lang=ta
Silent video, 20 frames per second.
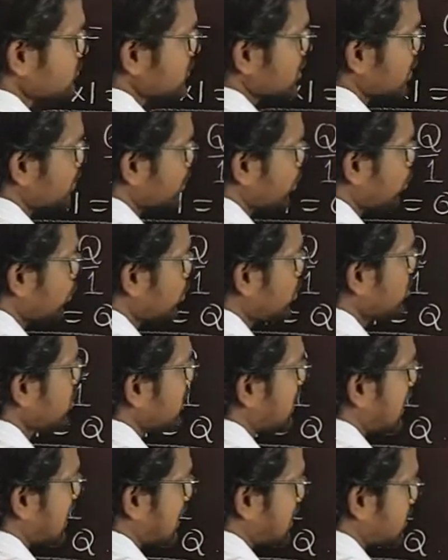நம்ம ஒரு
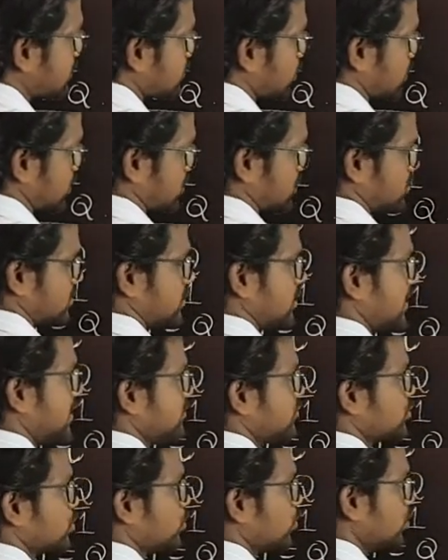எலக்ட்ரான்
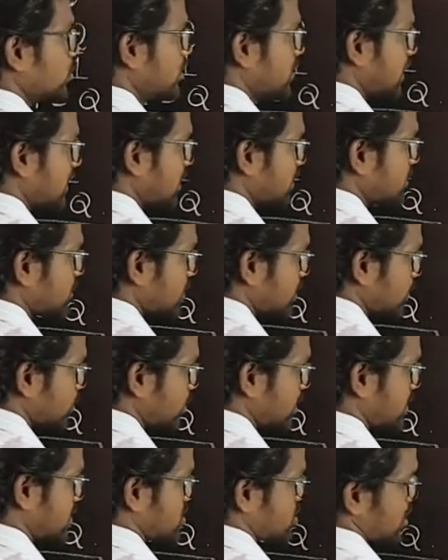ரைட் ஸோ ஒரு
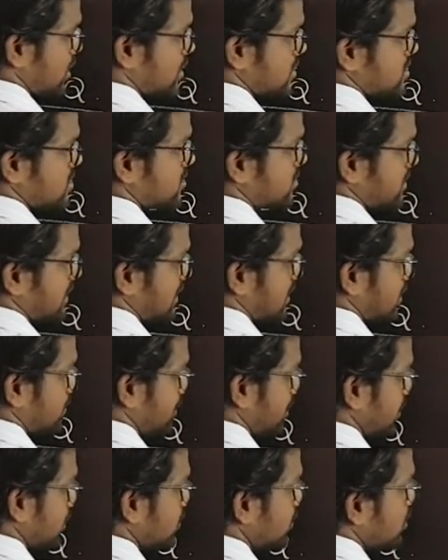எலக்ட்ரானுடைய சார்ஜஸ் என்ன
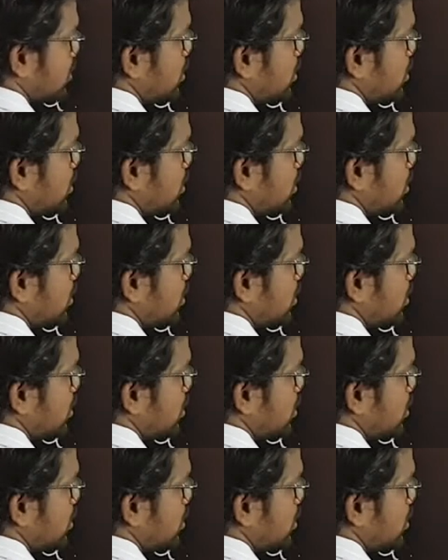அப்படின்னா